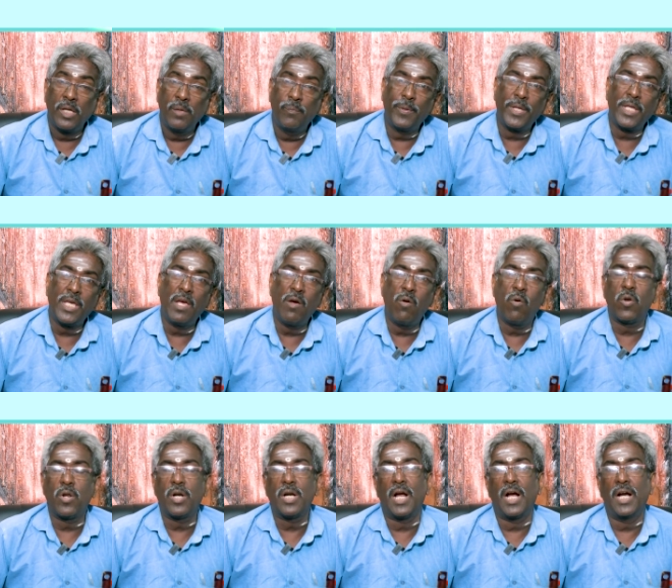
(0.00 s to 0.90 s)
இப்படியே
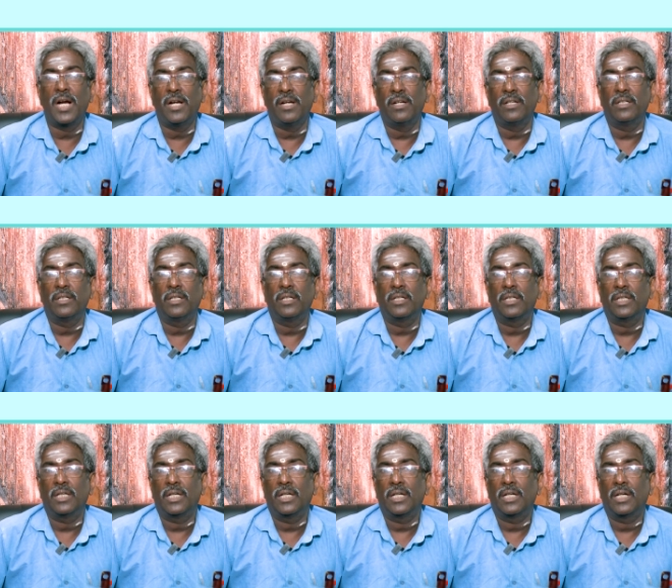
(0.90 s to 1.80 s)
ஒரு நாள்
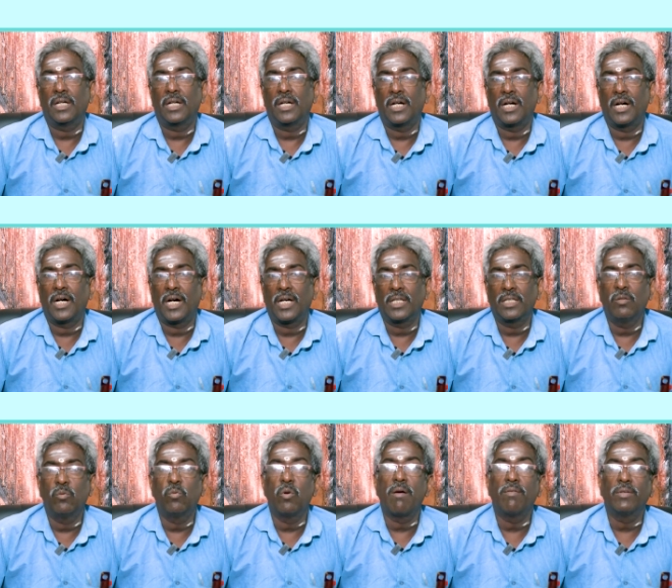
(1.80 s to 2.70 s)
அது
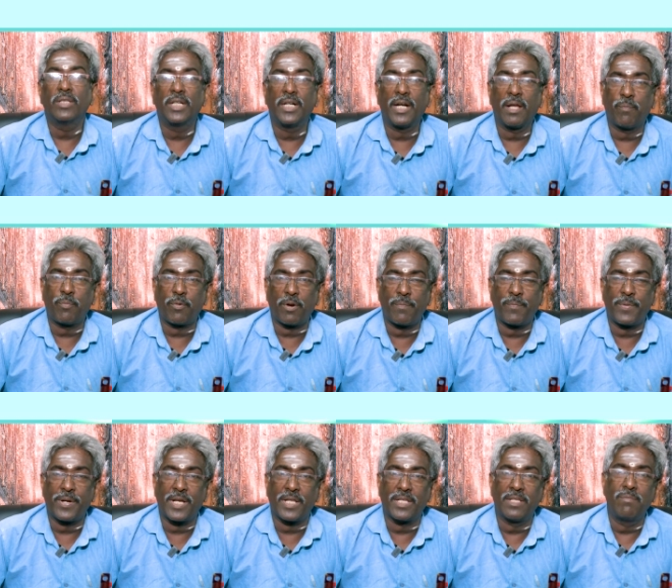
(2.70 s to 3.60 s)
உணவு தேட
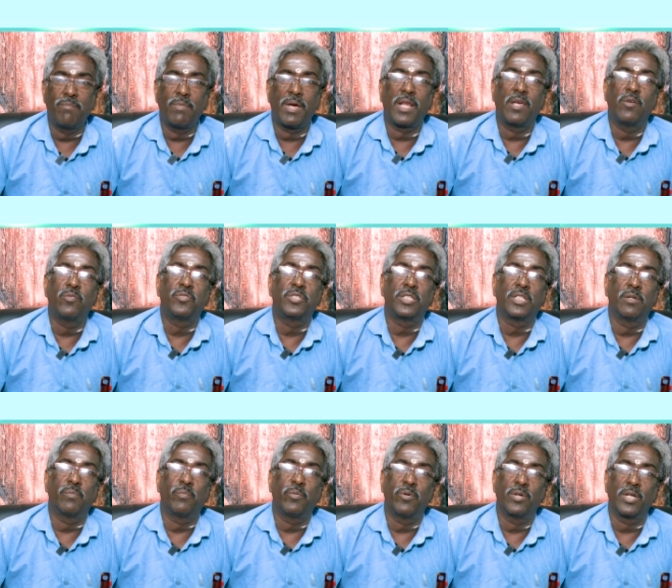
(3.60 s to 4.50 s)
புறப்பட்டது மலை
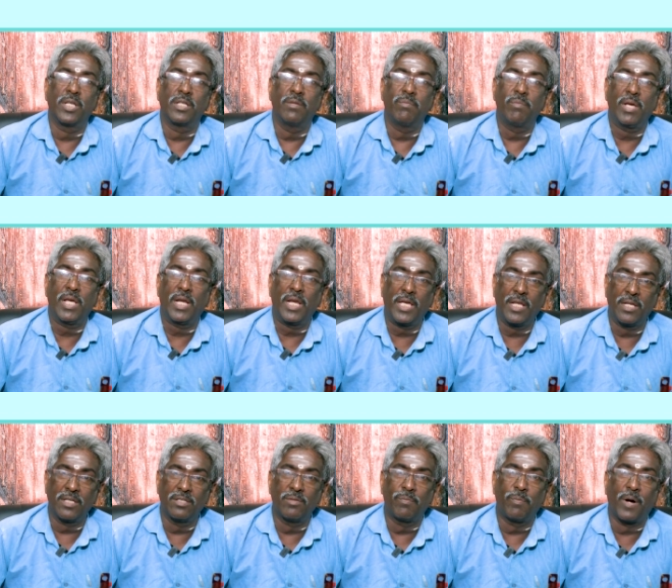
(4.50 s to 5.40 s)
உச்சிக்கு போனது மேலே
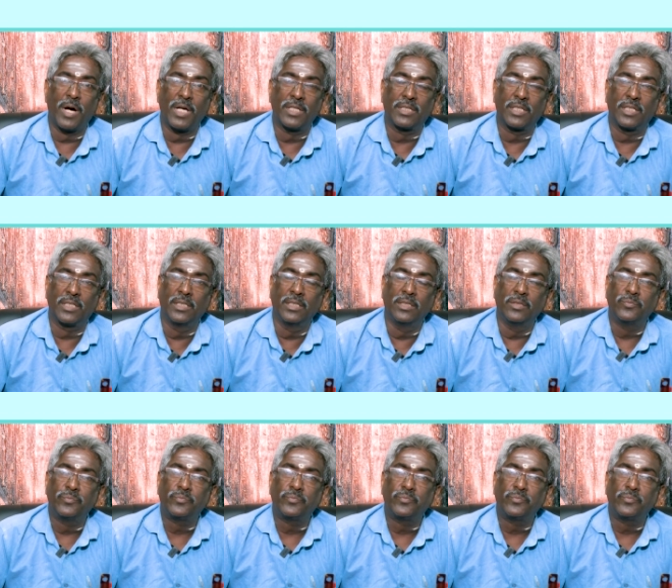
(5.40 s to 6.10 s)
இருந்து பார்த்தது